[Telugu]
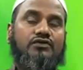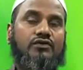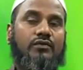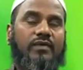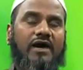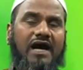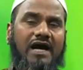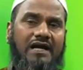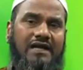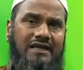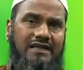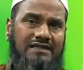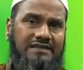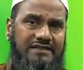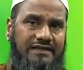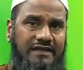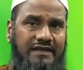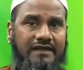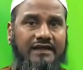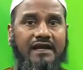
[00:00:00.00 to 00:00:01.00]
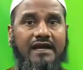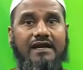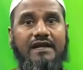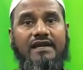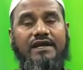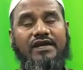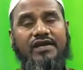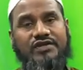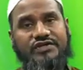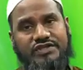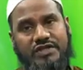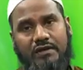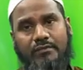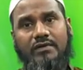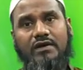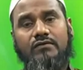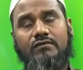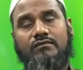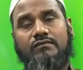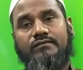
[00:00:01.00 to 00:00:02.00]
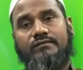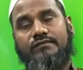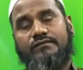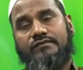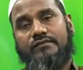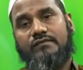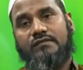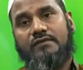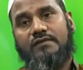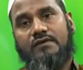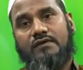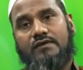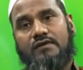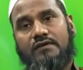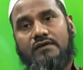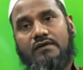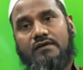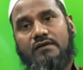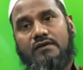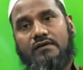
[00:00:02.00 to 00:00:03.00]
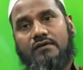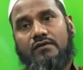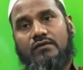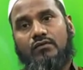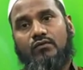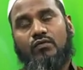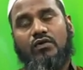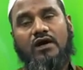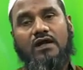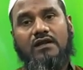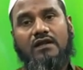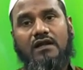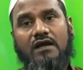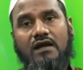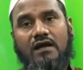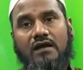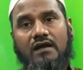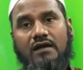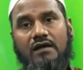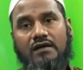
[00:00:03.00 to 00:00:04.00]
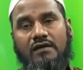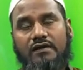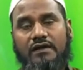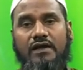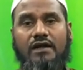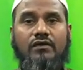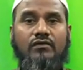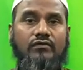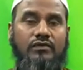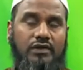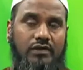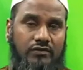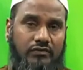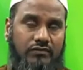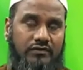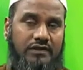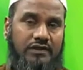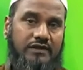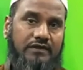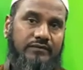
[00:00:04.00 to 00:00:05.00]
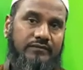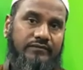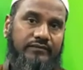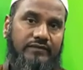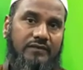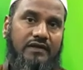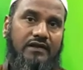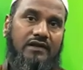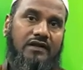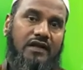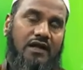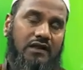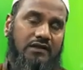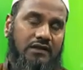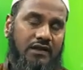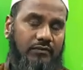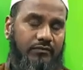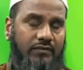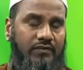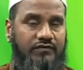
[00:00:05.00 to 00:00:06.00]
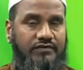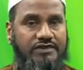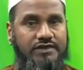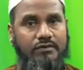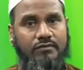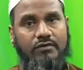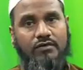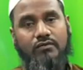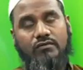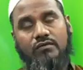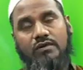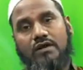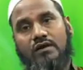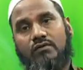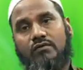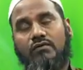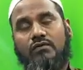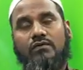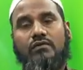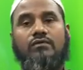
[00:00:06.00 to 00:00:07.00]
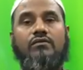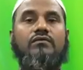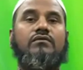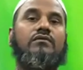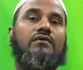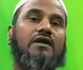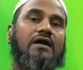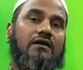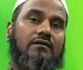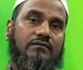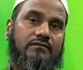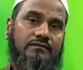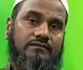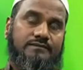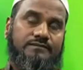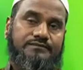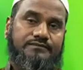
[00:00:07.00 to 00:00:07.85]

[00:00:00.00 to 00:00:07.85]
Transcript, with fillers: శుభాన్ని శ్రేయాన్ని క్షమను ఓ అల్లాహ్ నేను నీ నుండి నా ధర్మ విషయంలో కూడా కోరుకుంటున్నాను